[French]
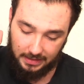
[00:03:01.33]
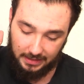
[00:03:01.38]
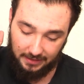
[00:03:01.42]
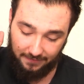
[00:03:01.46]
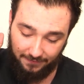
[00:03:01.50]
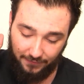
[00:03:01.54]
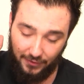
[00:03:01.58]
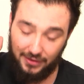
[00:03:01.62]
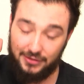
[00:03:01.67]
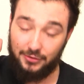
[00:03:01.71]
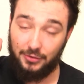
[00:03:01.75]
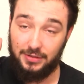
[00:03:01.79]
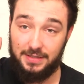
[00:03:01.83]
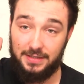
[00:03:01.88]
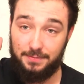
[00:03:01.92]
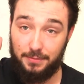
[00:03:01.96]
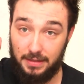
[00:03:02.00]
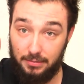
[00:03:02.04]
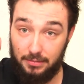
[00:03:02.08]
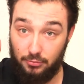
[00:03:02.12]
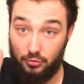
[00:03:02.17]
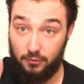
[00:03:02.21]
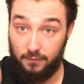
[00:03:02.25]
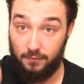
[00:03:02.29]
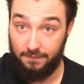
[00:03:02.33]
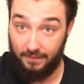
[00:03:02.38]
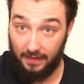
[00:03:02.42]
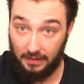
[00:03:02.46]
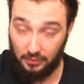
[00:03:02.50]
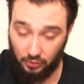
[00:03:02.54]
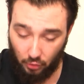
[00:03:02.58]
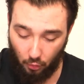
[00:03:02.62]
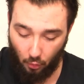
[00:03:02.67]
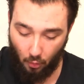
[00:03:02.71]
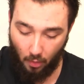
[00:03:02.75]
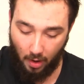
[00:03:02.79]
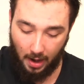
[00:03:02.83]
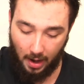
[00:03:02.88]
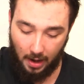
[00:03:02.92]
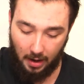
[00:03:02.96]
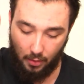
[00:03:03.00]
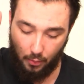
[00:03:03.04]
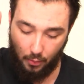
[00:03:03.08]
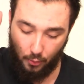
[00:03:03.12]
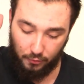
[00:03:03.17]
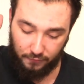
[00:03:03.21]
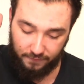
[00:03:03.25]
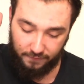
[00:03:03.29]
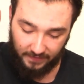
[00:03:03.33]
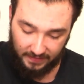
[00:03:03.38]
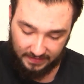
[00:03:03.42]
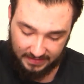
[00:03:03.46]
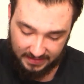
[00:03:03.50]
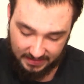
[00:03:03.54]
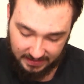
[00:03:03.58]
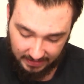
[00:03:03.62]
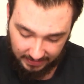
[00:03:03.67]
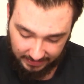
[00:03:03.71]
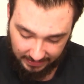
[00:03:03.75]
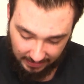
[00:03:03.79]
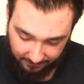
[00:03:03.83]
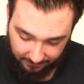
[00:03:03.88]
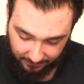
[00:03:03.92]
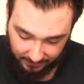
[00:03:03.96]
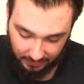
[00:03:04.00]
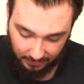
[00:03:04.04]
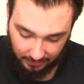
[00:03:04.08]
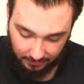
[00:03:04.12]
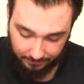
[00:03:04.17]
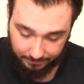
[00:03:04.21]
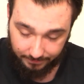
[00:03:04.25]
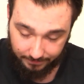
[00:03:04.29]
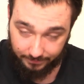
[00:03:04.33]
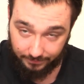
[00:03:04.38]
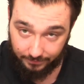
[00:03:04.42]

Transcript: il faut être disponible du 23 au 25 avril.